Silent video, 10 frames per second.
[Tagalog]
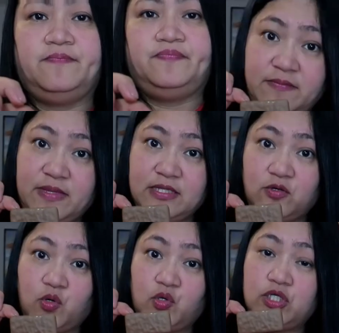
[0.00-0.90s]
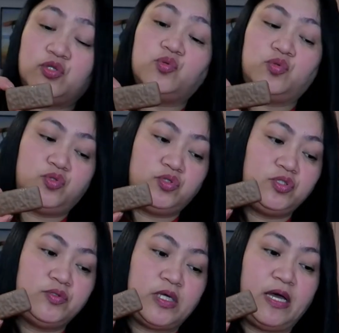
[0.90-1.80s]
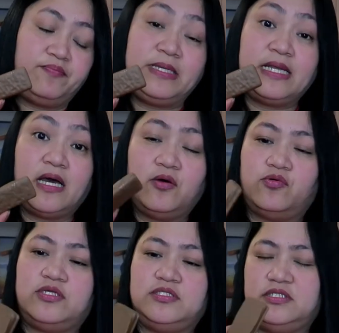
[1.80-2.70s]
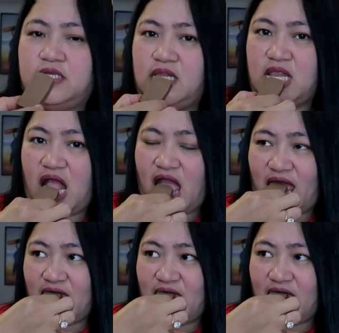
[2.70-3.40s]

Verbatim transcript: Tikman ko itong uh, pinaka-original niya.